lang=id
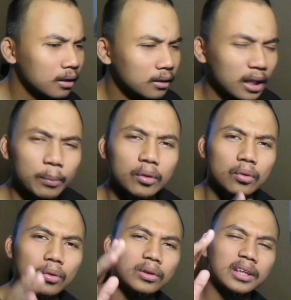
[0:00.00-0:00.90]
tapi
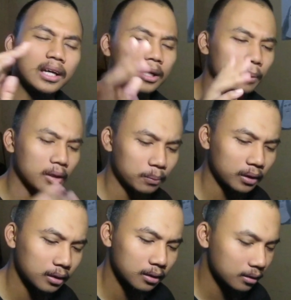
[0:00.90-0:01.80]
lu dengerin
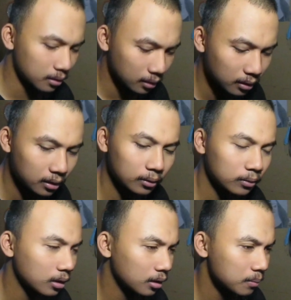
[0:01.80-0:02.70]
baik-baik nih
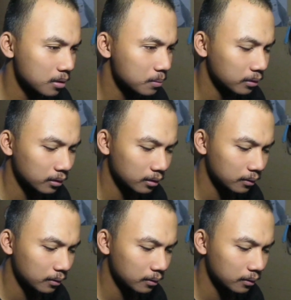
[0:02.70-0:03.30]
hmm, baik-baik ya